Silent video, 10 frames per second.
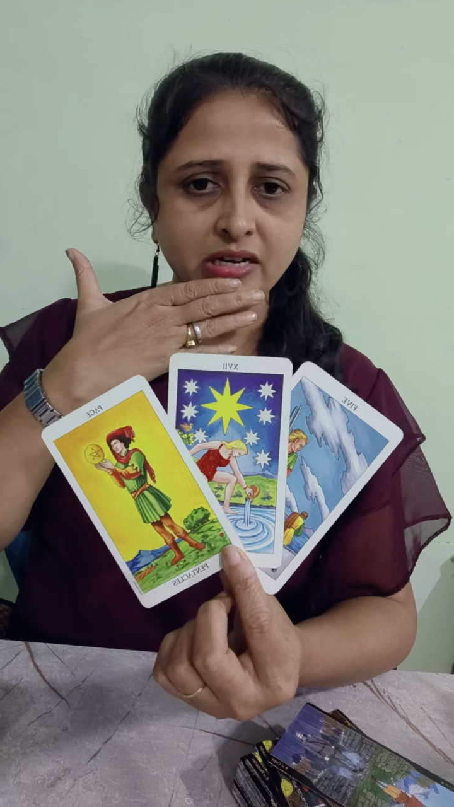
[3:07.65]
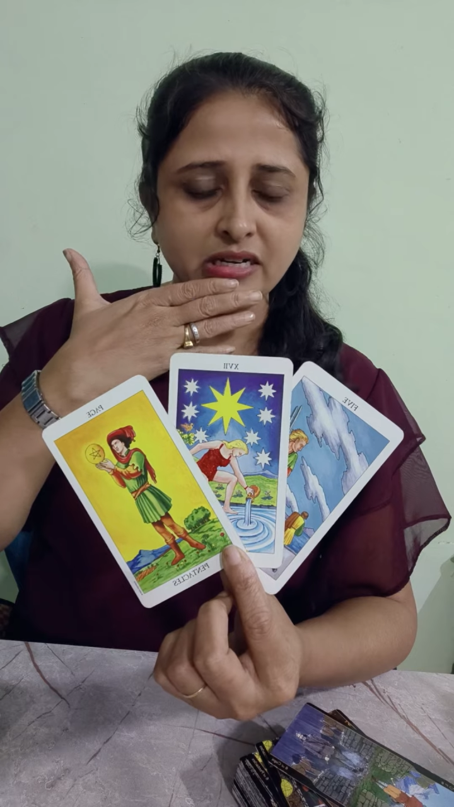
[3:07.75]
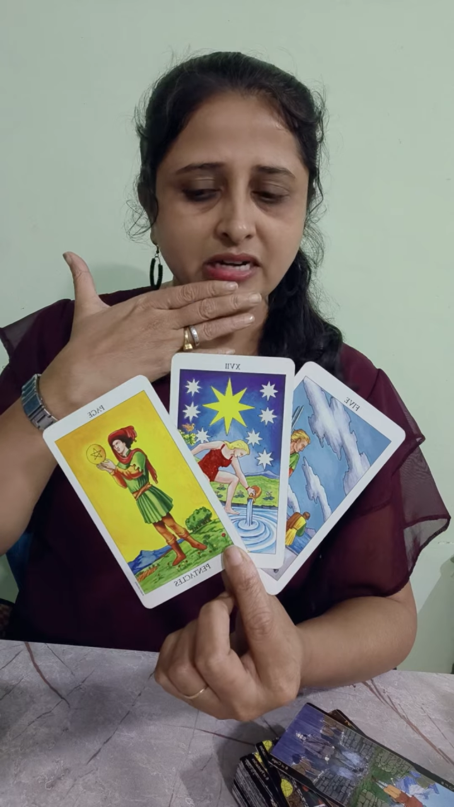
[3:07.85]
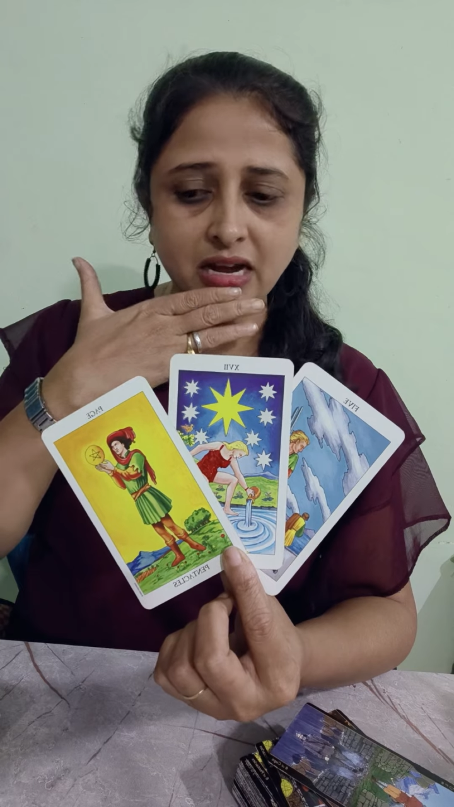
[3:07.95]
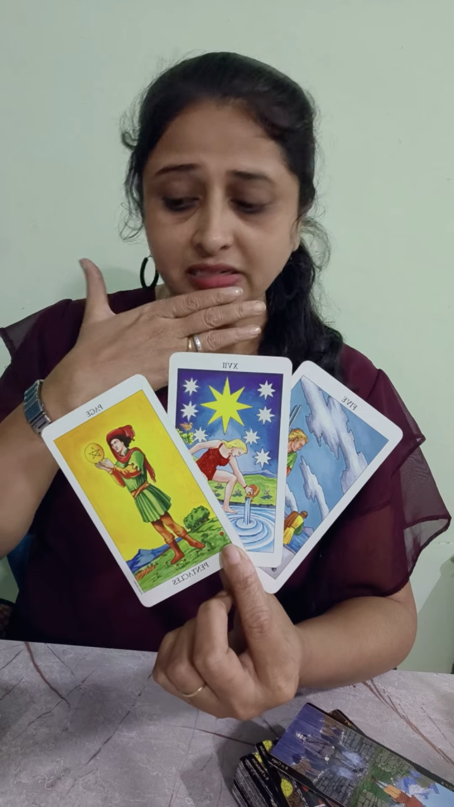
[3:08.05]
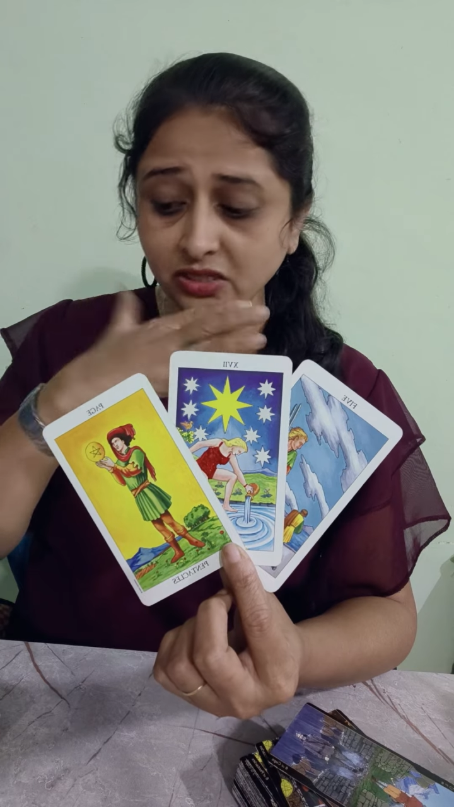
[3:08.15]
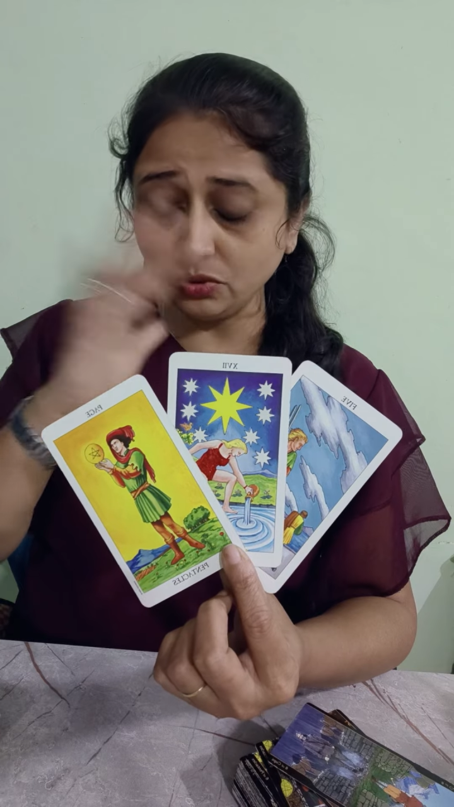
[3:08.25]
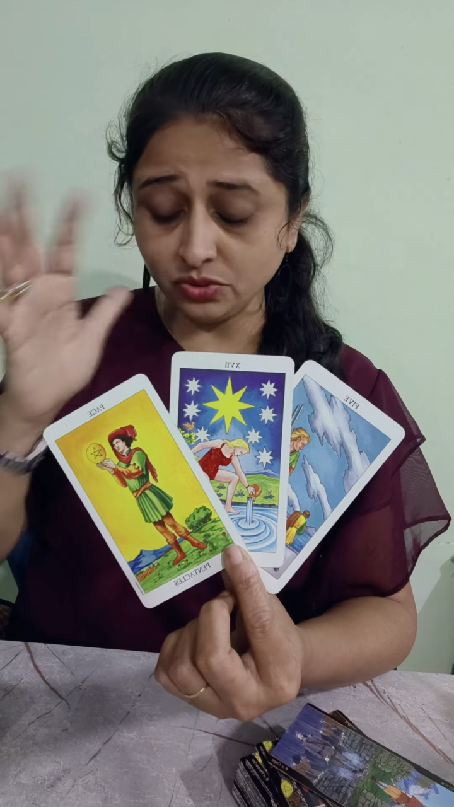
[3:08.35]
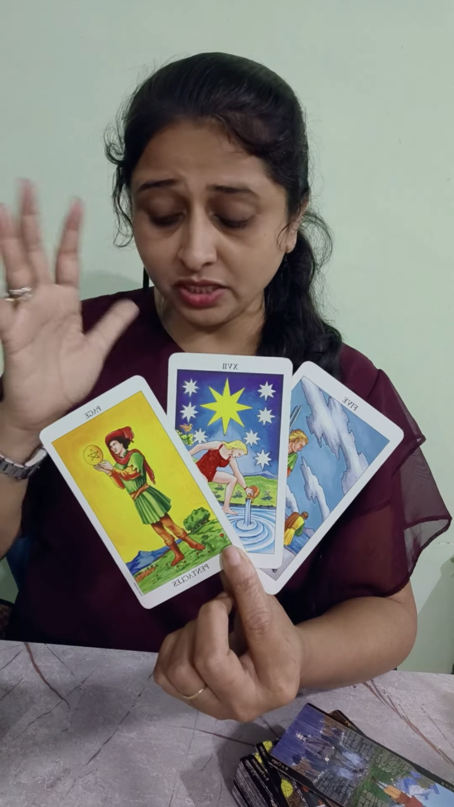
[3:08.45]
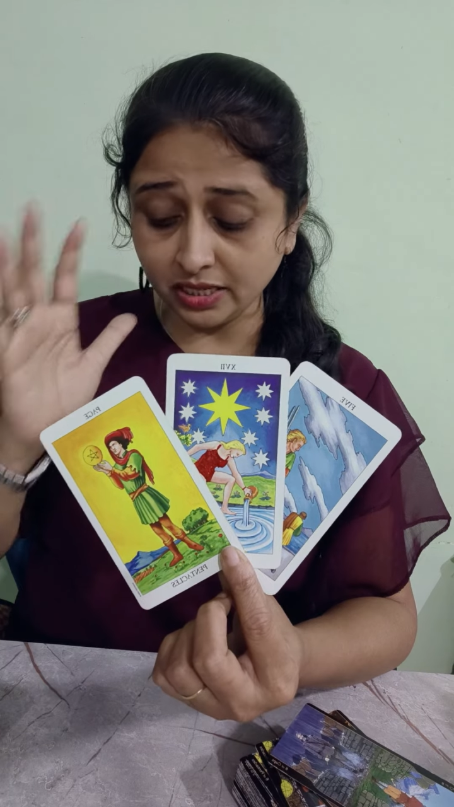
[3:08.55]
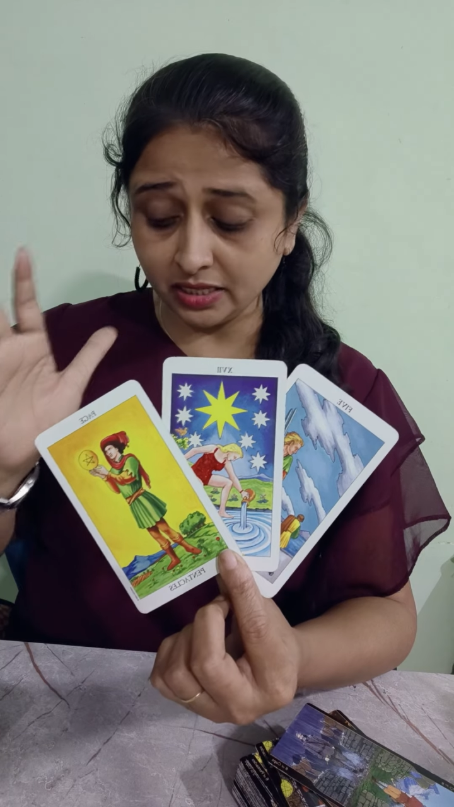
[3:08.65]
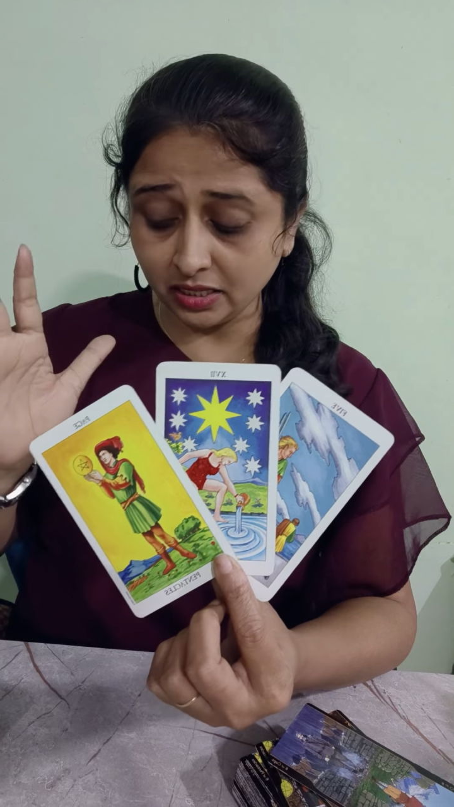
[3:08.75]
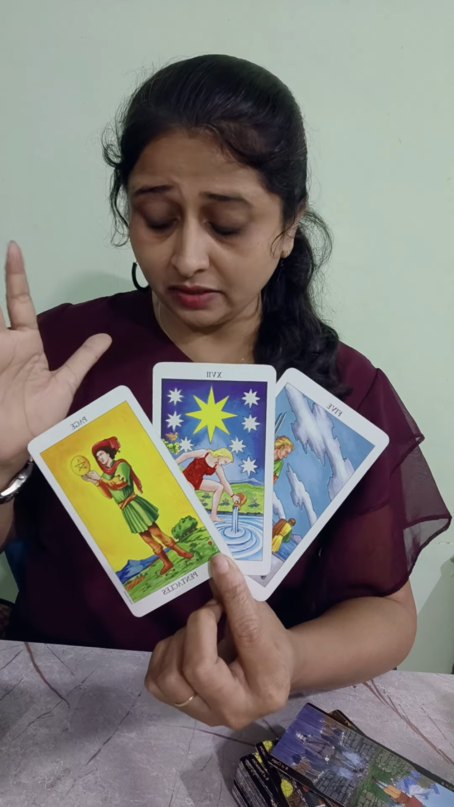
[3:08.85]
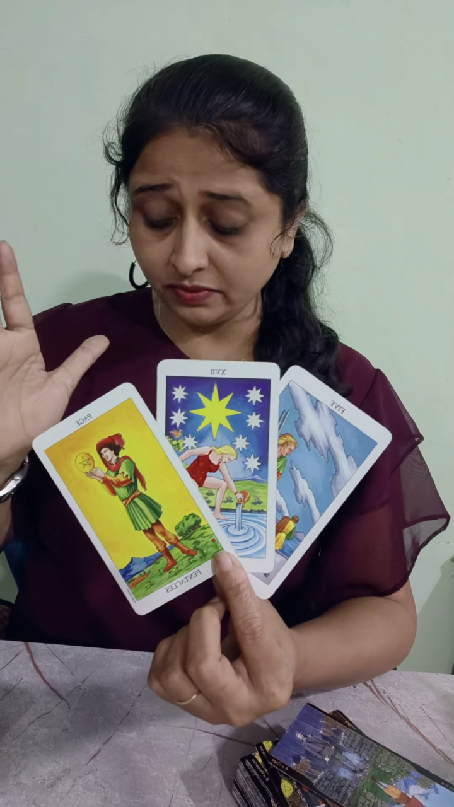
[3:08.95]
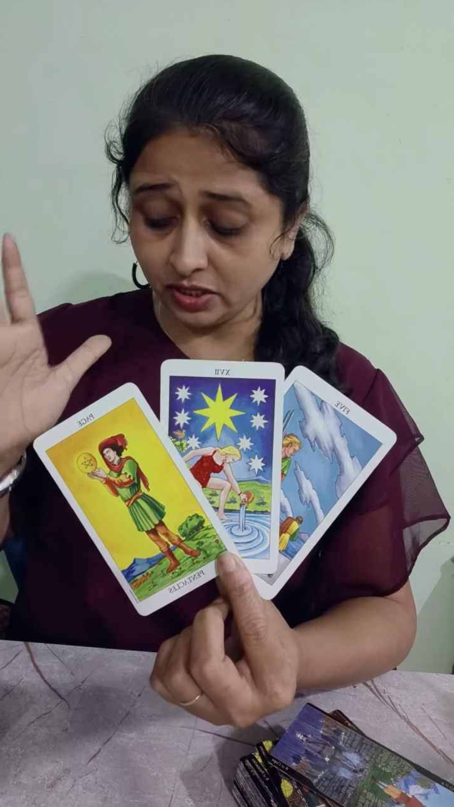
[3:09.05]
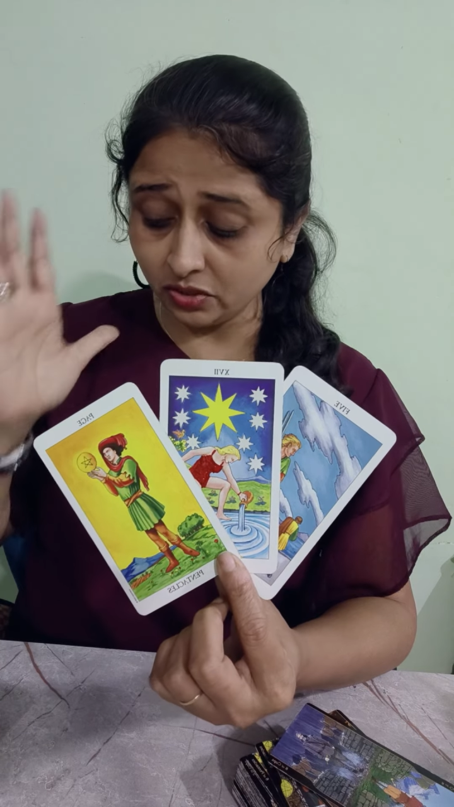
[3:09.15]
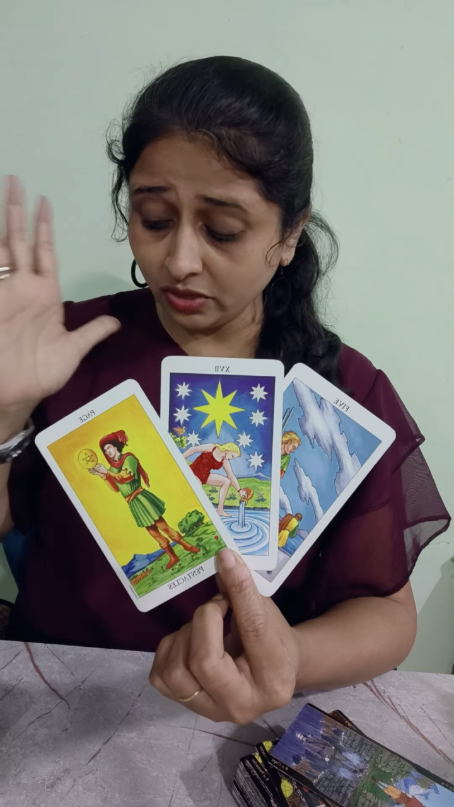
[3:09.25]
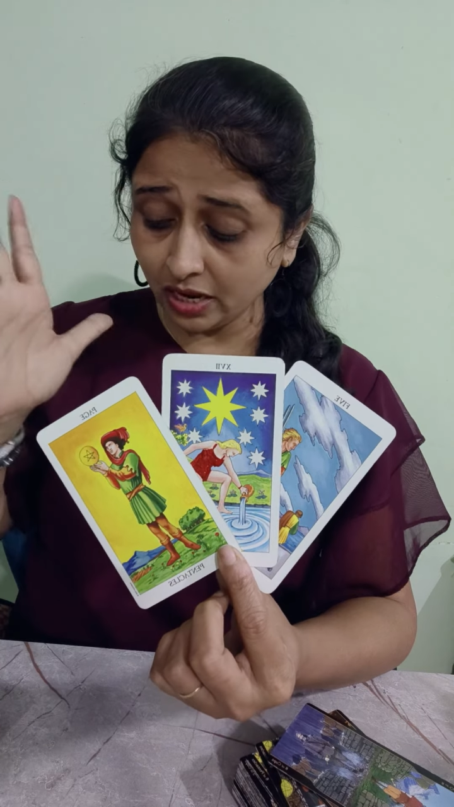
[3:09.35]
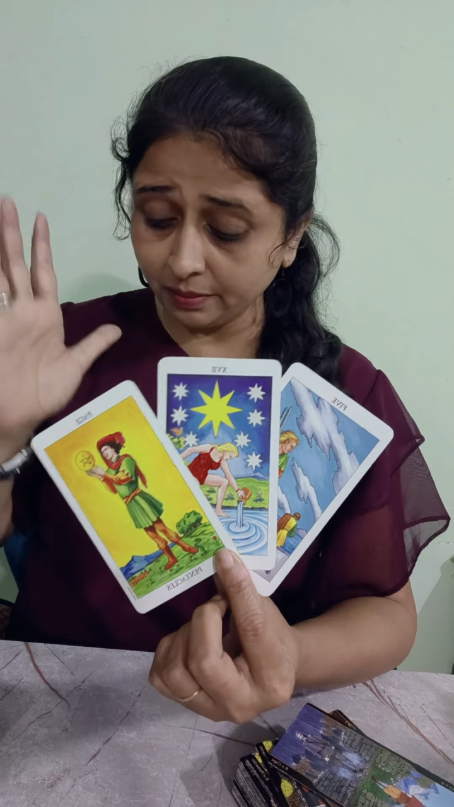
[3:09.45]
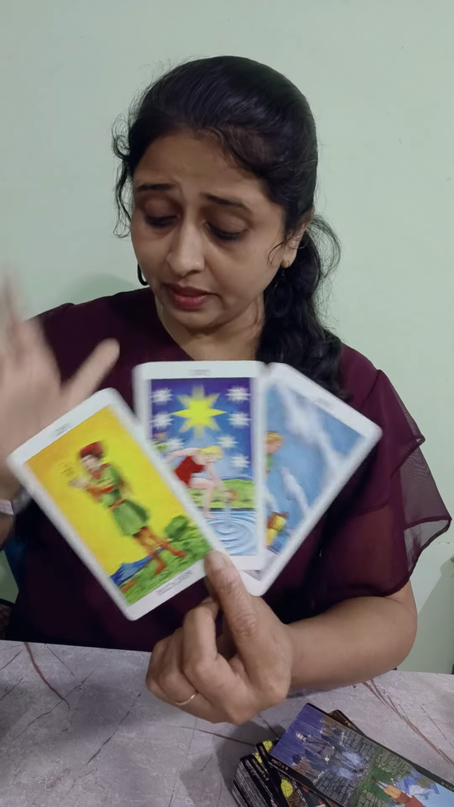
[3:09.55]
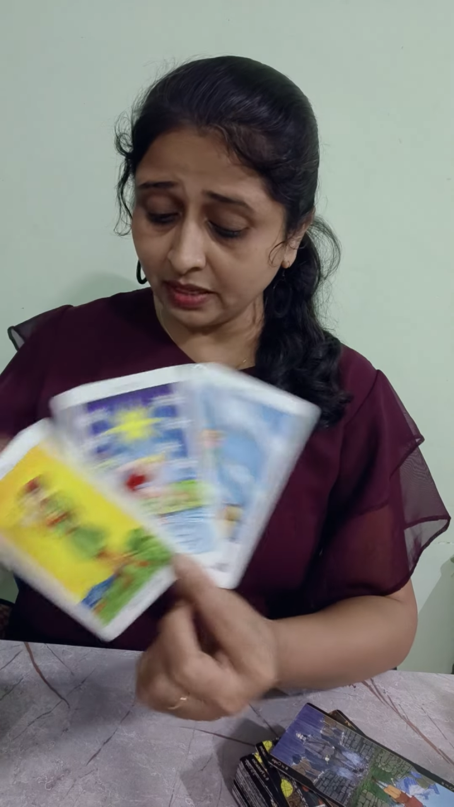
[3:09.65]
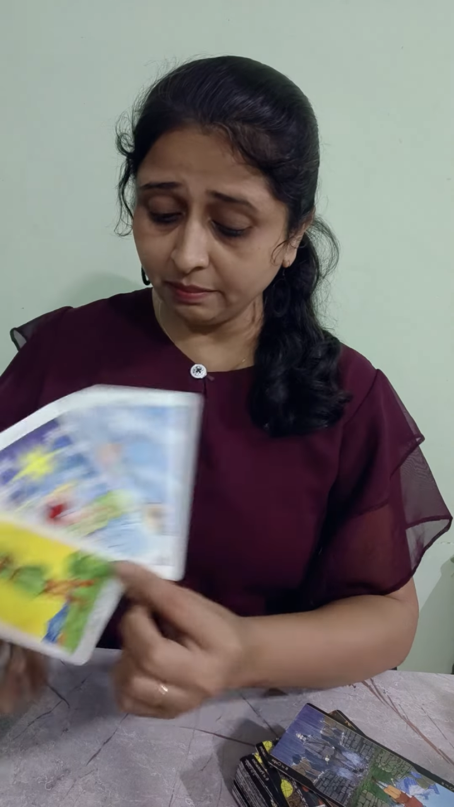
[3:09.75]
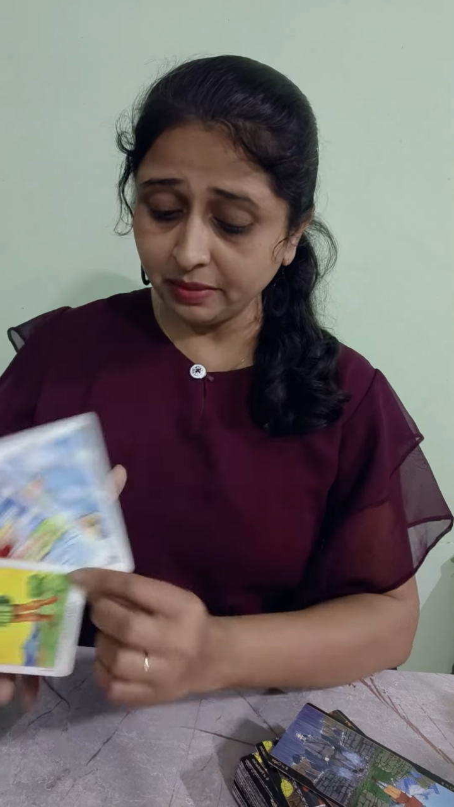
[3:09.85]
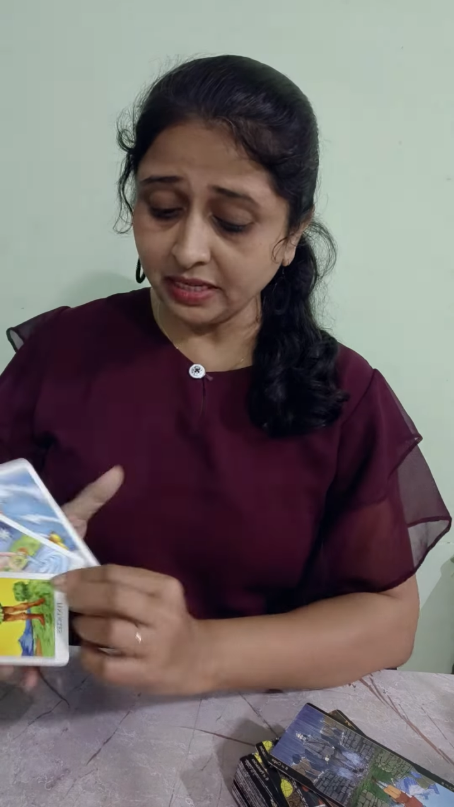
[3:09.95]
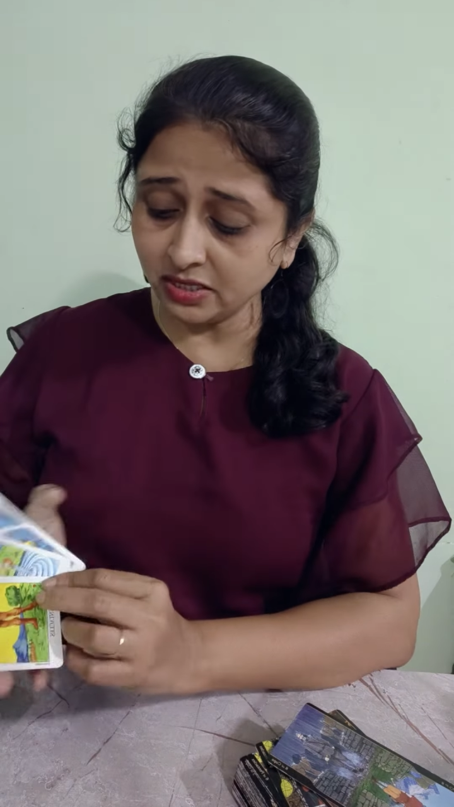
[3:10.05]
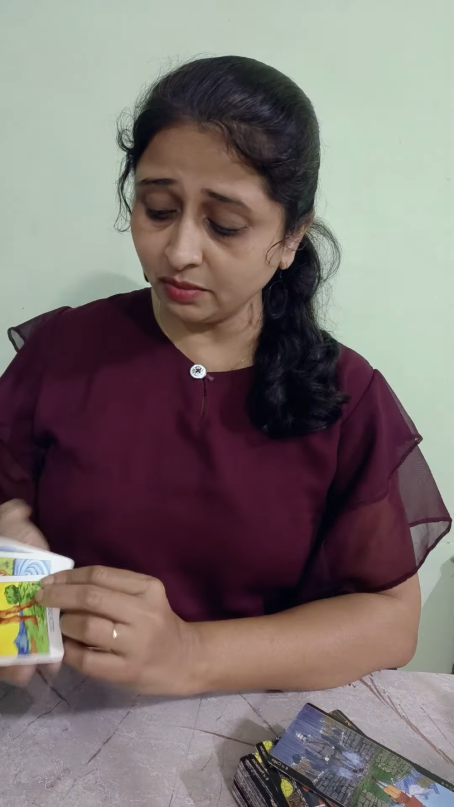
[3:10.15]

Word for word: ना कि दूसरे के तरफ देखो यहाँ पर कंपैरिजन